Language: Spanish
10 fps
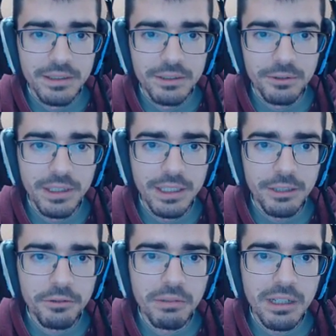No tiene
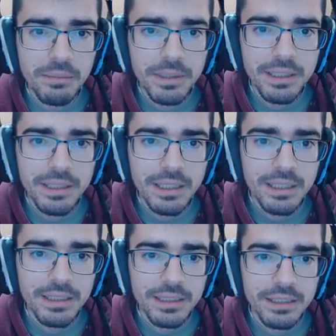esto buena pinta.
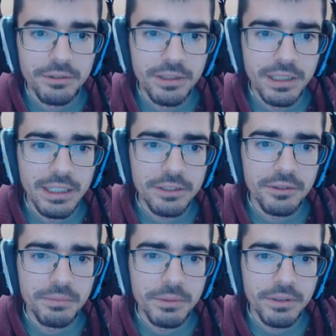No tiene
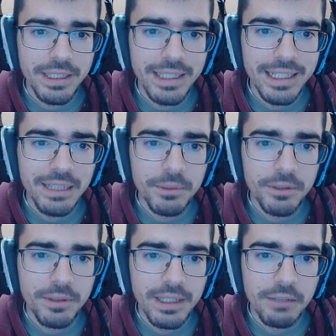esto, pero que nada,
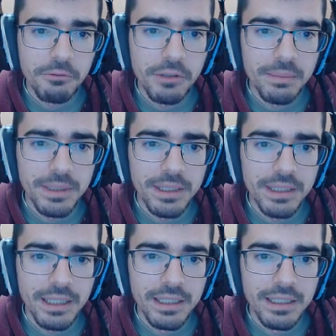pero que nada buena
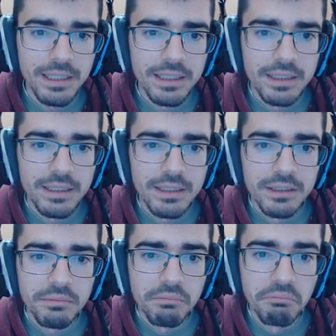pinta.
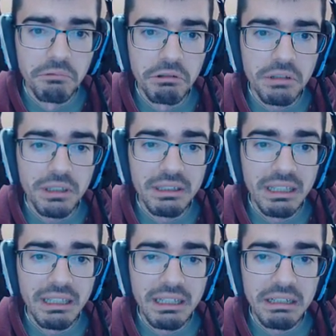Mug
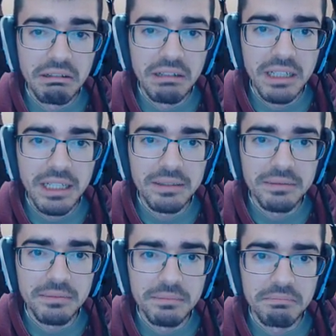de Alola.
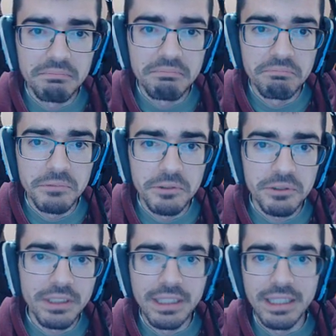No sé
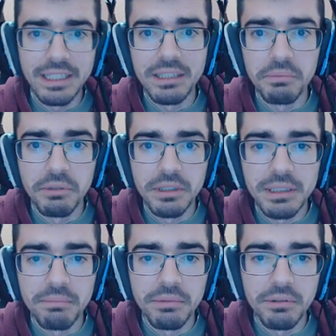ni de qué tipo es
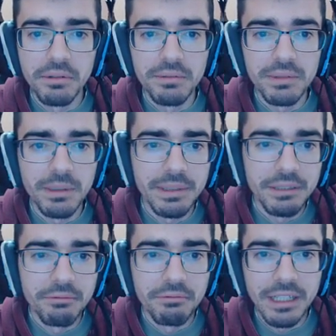tampoco. Voy a
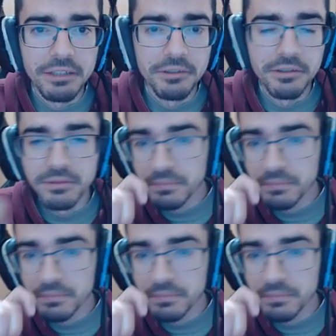meter un rayo.